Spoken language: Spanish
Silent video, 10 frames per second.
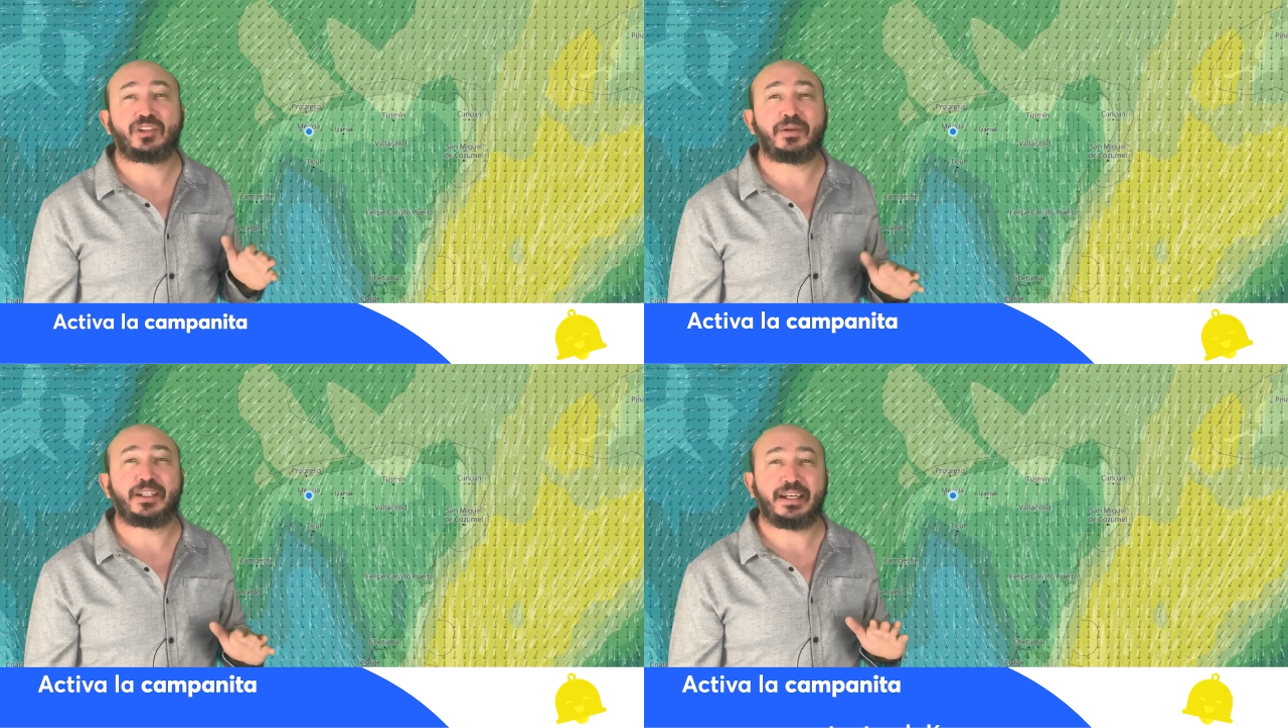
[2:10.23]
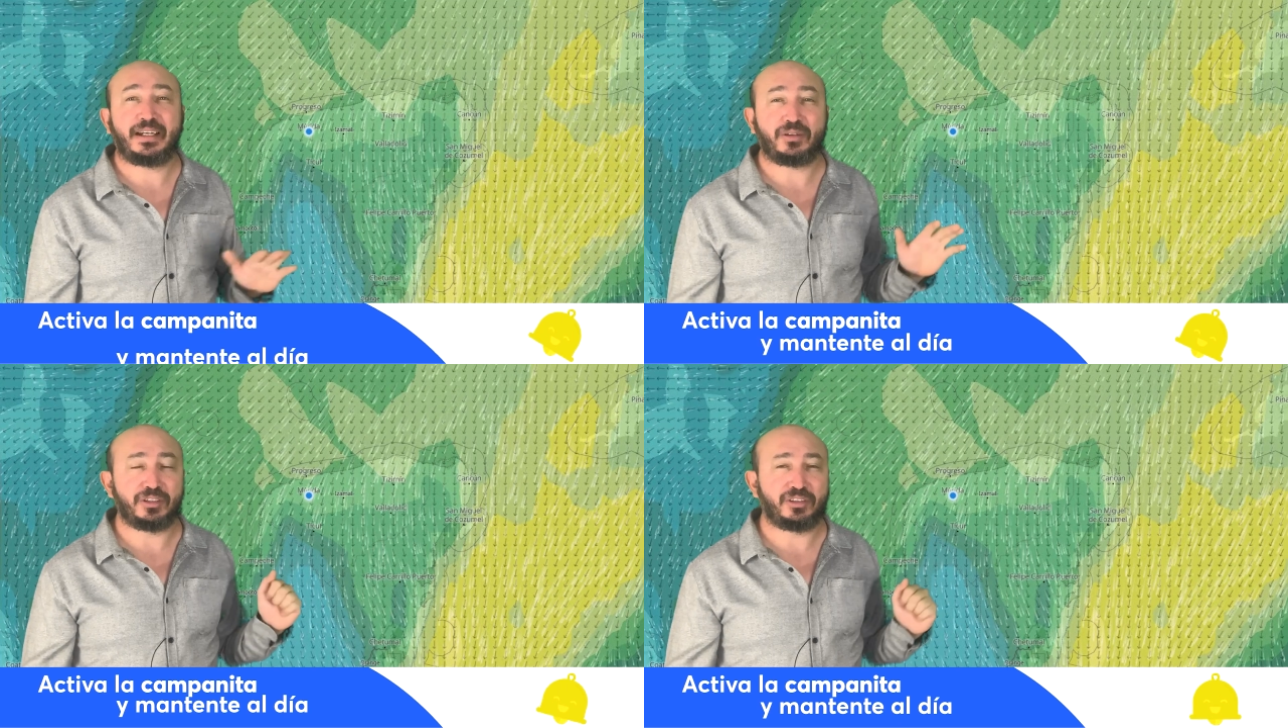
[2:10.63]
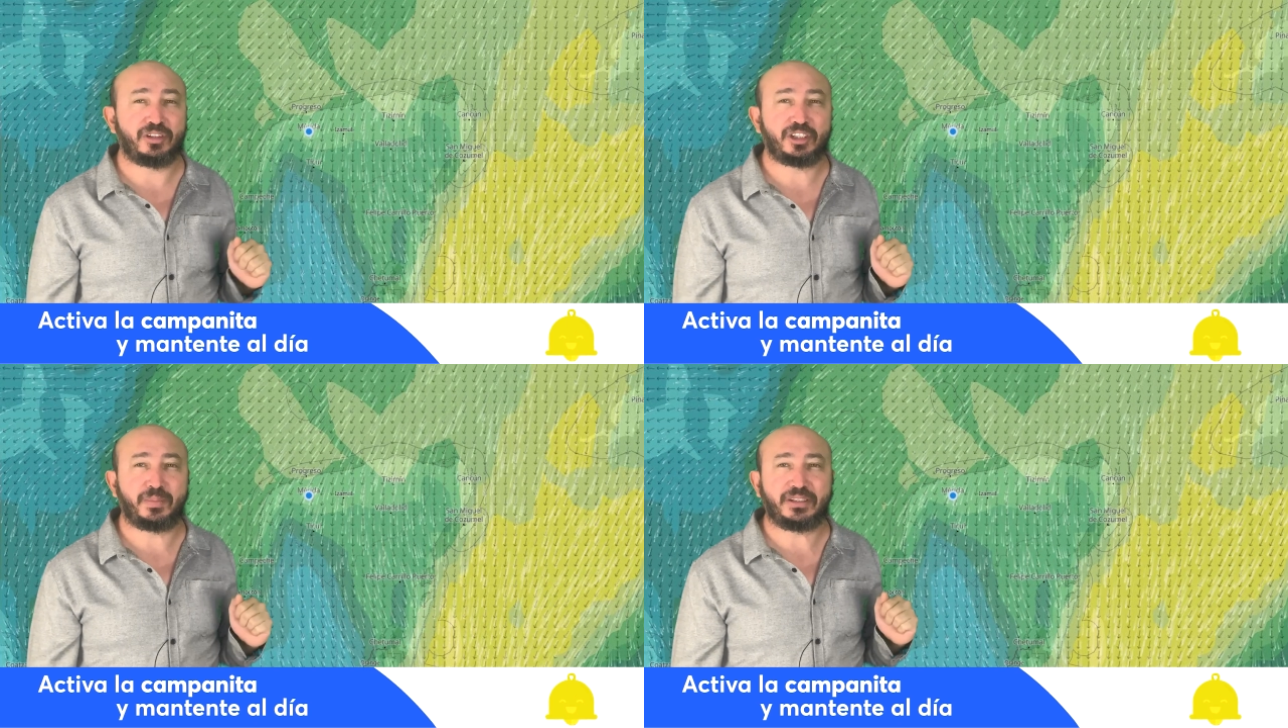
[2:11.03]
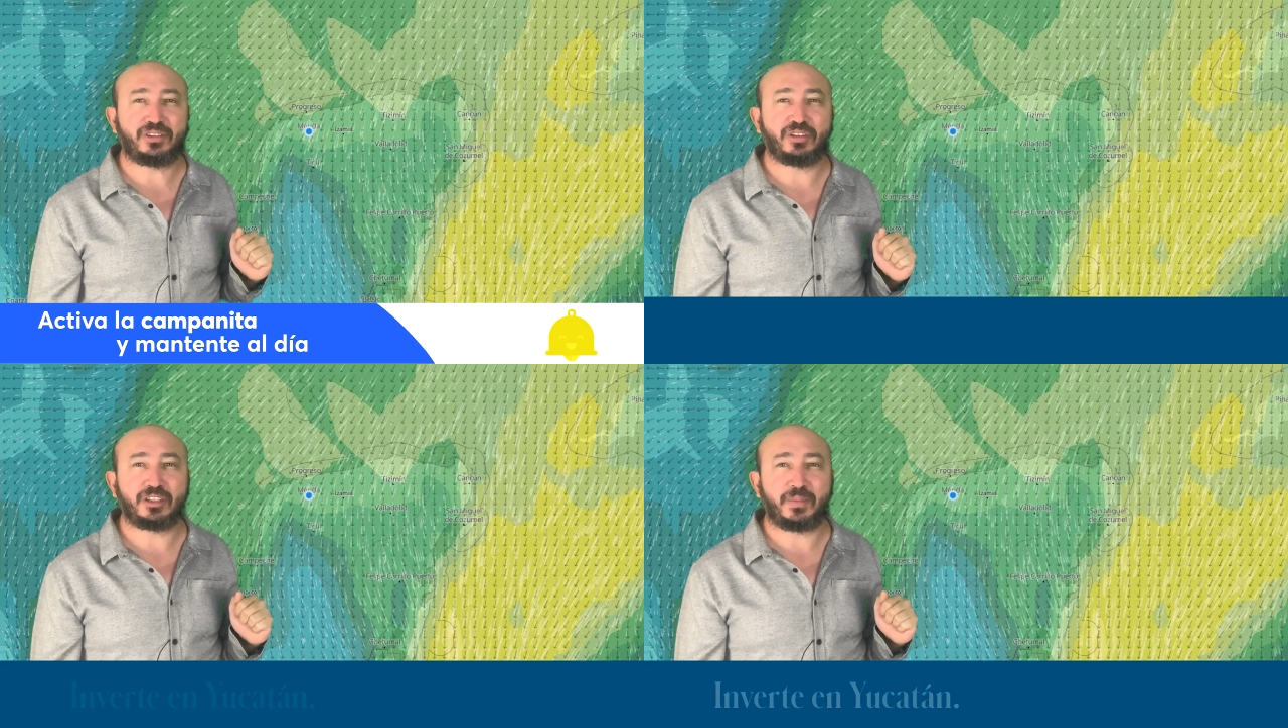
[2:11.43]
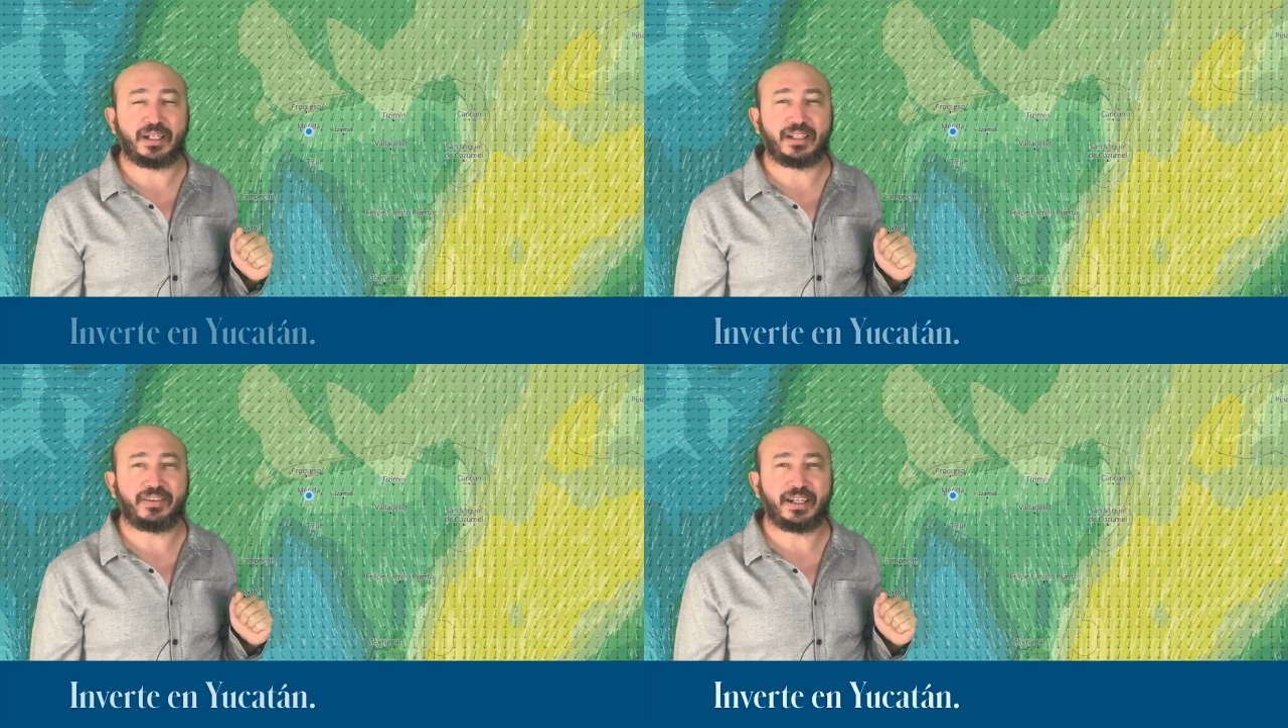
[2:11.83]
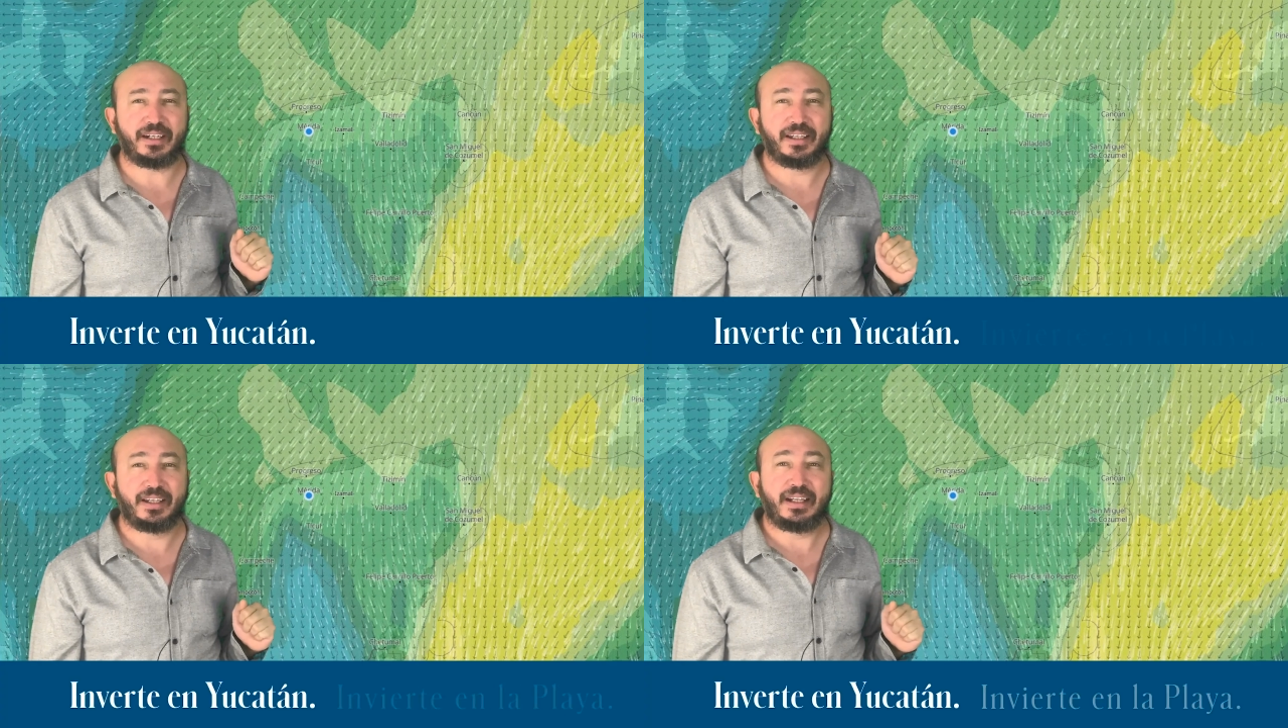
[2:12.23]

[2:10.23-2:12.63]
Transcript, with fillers: va a dejar condiciones preciosas para navegar.